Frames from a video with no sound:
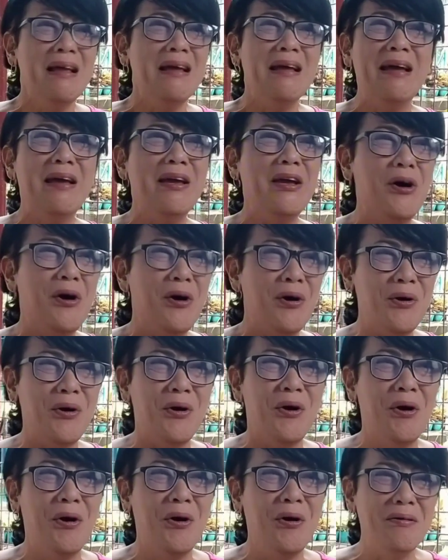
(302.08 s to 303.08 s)

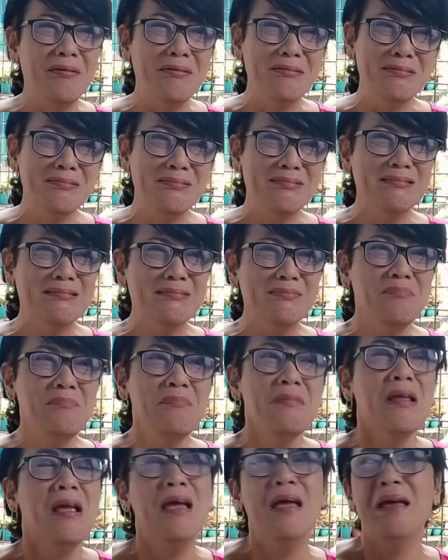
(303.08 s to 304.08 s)
Ayoko.
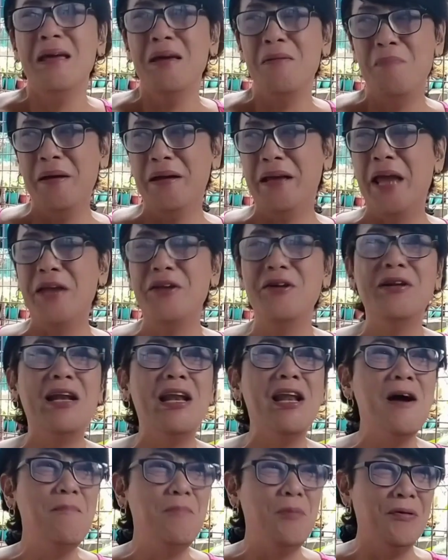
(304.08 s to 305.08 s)
Ibigay niyo na
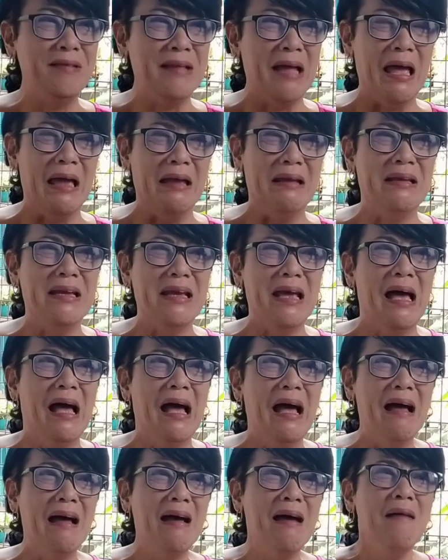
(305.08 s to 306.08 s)
lang po sa kanya
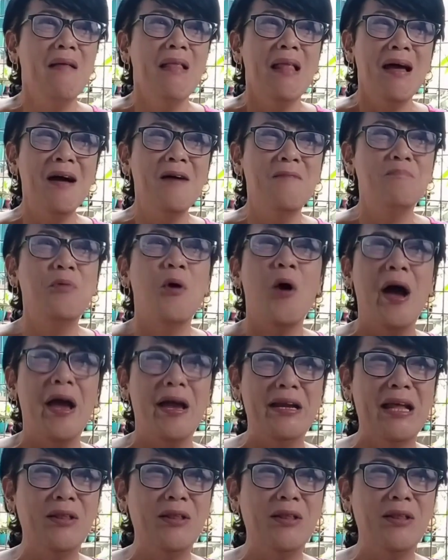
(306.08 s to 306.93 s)
ang buhay na